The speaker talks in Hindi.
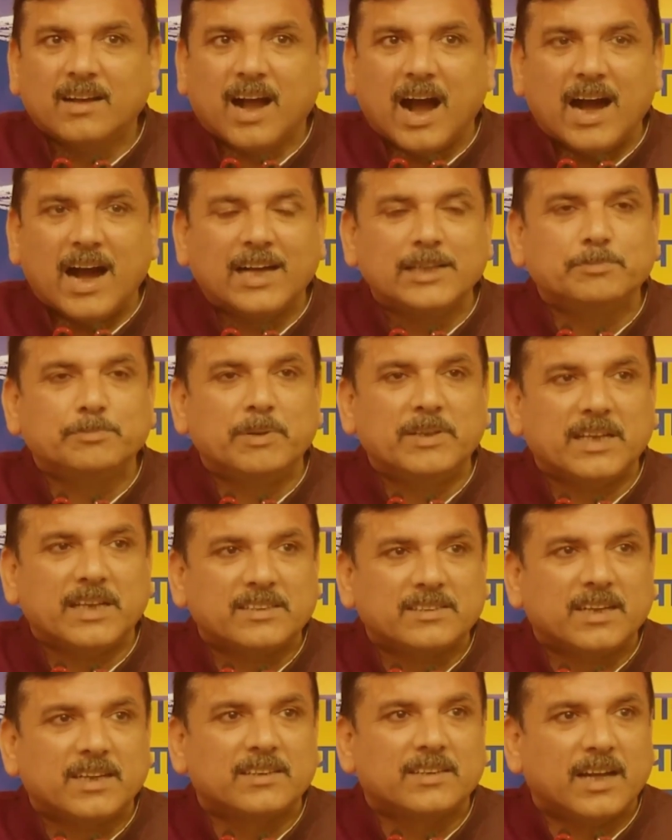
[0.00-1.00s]
कागज पे
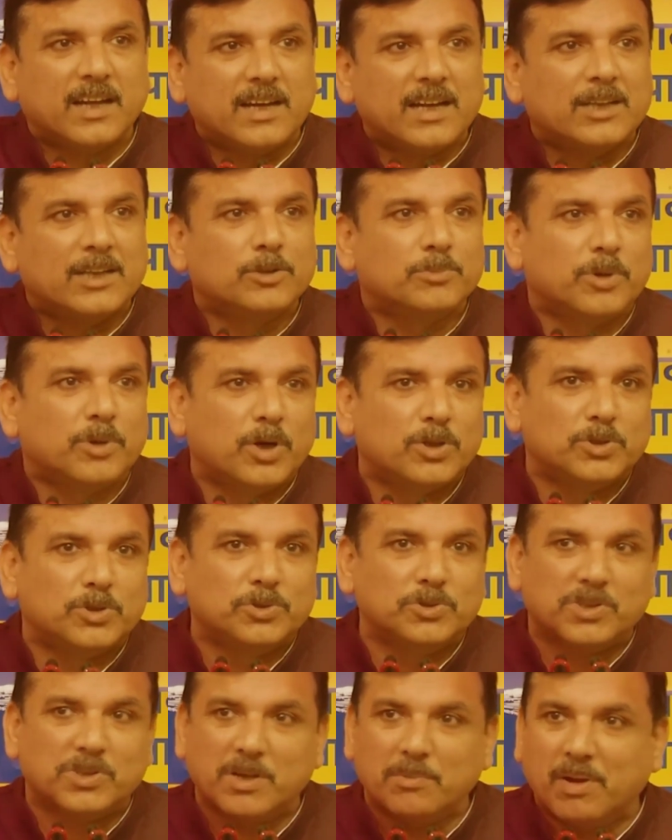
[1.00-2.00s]
दस्तखत करना तो बहुत
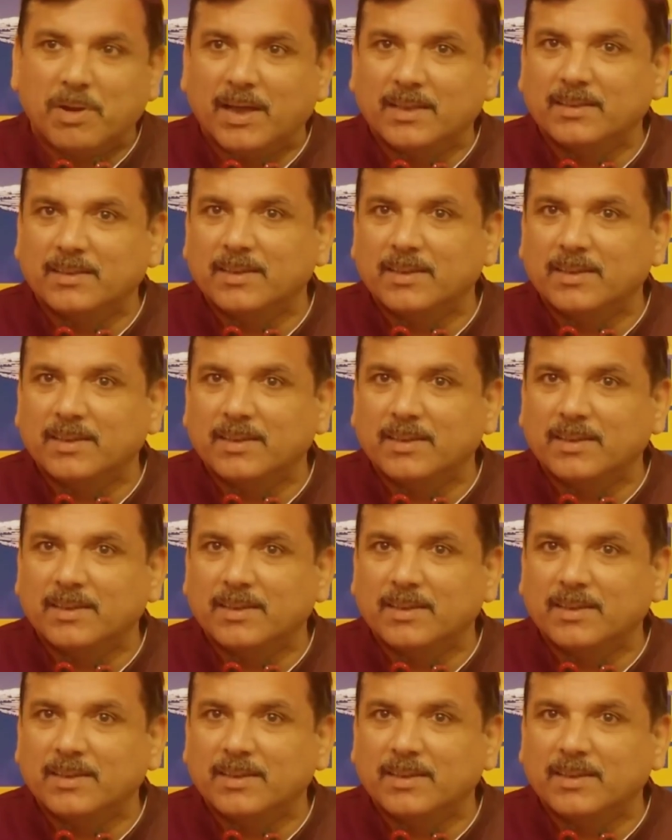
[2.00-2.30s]
दूर की बात